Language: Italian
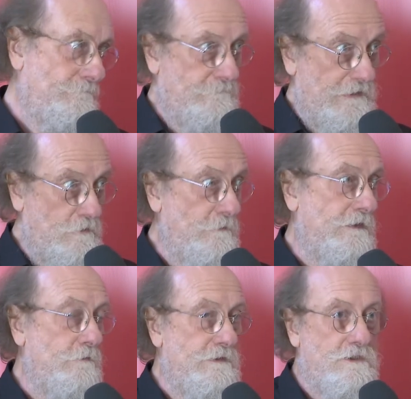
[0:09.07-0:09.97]
per come è
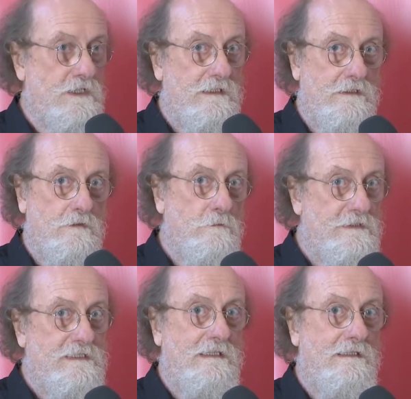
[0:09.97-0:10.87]
cominciata e
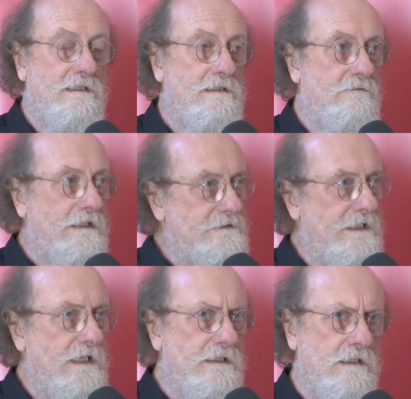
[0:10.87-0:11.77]
come sta andando avanti
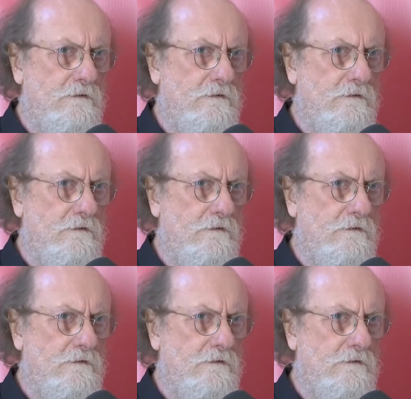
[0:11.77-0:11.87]
e anche il